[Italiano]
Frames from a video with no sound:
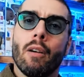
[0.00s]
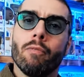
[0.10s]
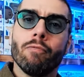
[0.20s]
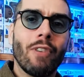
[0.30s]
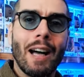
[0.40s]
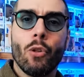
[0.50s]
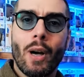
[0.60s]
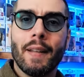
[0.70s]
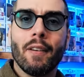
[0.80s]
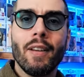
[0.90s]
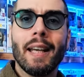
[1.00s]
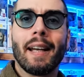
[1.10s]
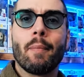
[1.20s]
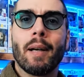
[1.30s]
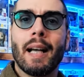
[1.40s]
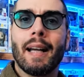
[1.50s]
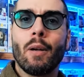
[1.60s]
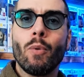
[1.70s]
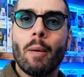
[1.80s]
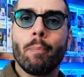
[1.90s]
vado ad avere magari
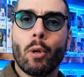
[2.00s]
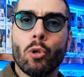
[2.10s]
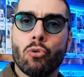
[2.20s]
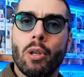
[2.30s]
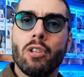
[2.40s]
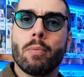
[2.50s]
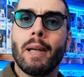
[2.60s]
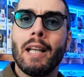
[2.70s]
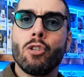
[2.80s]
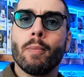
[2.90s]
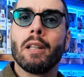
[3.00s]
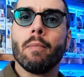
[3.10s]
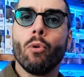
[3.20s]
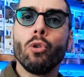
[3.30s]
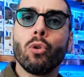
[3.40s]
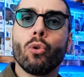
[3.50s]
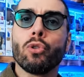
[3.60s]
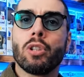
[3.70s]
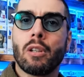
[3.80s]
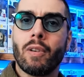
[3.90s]
un approccio di risk management molto
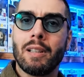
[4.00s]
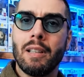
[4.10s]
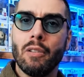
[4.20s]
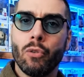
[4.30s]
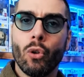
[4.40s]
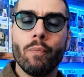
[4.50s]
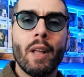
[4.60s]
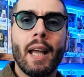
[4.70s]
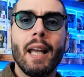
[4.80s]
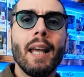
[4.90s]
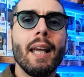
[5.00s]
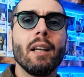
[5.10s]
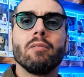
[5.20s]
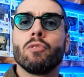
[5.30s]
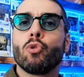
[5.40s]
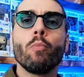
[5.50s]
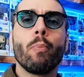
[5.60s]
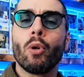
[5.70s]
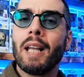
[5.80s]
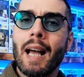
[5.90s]
conservativo e
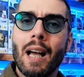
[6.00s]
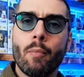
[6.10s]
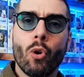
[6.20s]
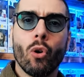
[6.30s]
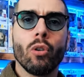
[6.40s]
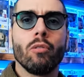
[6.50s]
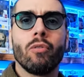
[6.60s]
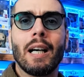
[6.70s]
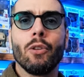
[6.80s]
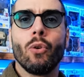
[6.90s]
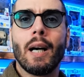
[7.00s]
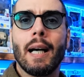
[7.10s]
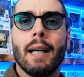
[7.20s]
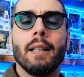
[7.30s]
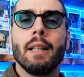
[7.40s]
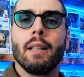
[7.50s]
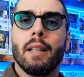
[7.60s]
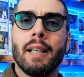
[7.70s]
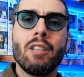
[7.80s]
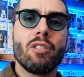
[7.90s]
supponiamo vado a
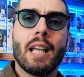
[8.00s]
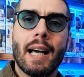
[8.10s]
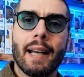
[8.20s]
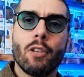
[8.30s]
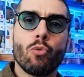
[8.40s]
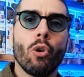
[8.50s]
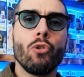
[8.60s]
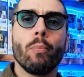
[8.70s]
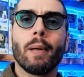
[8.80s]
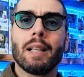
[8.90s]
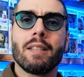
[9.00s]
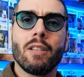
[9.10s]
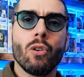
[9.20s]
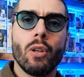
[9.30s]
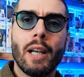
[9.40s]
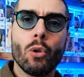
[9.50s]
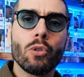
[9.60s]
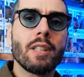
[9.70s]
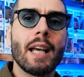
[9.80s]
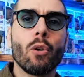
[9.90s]
rischiare su ogni operazione lo
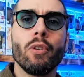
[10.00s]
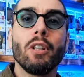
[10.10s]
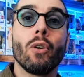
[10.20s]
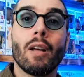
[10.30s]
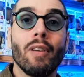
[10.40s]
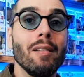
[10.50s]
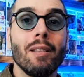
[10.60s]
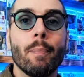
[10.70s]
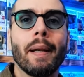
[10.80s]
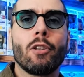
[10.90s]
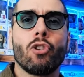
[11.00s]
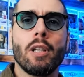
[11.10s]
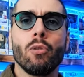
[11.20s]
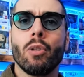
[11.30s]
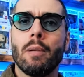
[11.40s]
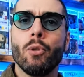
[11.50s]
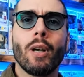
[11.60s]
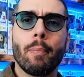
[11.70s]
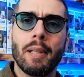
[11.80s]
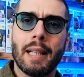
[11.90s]
0,20% del mio
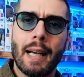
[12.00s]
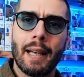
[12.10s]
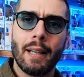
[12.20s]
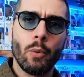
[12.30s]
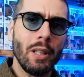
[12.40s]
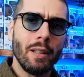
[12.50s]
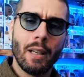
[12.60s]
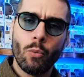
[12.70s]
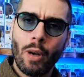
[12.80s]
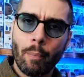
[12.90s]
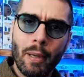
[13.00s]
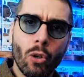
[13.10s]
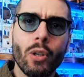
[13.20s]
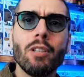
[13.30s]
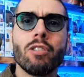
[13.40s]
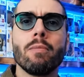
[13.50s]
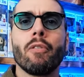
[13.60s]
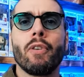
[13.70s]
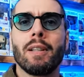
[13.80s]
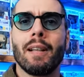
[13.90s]
capitale, quindi una piccolissima
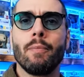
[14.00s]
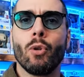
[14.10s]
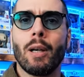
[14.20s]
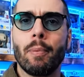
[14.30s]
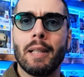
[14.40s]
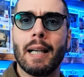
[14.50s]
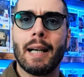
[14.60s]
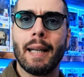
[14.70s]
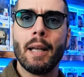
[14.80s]
fetta del mio capitale,